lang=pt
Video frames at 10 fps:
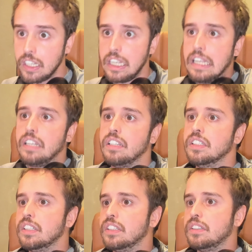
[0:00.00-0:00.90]

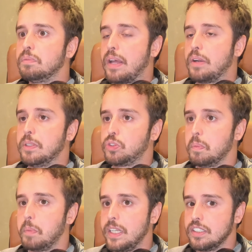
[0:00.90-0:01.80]
E, para uma
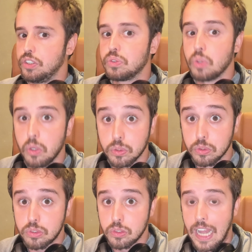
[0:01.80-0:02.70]
surpresa de
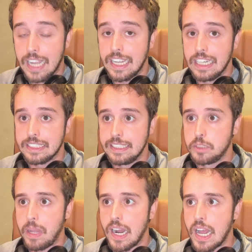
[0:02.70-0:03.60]
todos, aqueles que
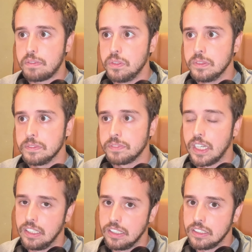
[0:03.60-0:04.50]
esperavam,
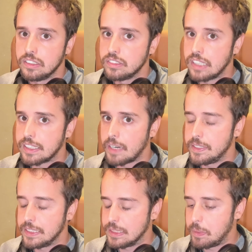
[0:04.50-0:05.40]
né,
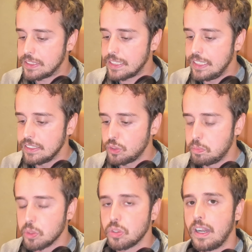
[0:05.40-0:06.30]
através das pesquisas, o
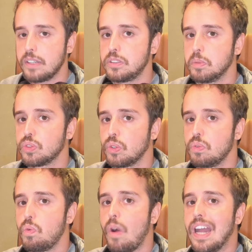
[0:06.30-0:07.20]
Bolsonaro se mostrou
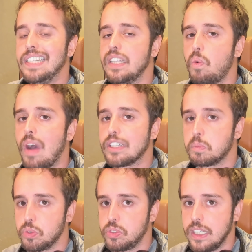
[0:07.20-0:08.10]
com
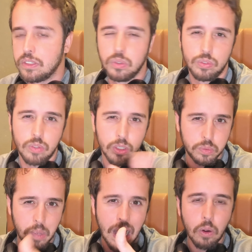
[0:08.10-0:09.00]
44% dos
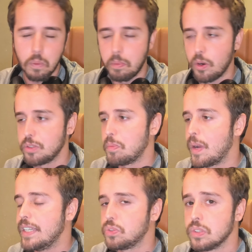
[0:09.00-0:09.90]
votos, algo próximo
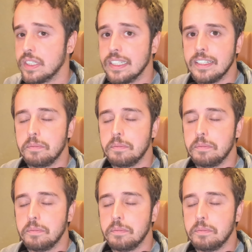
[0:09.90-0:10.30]
a isso.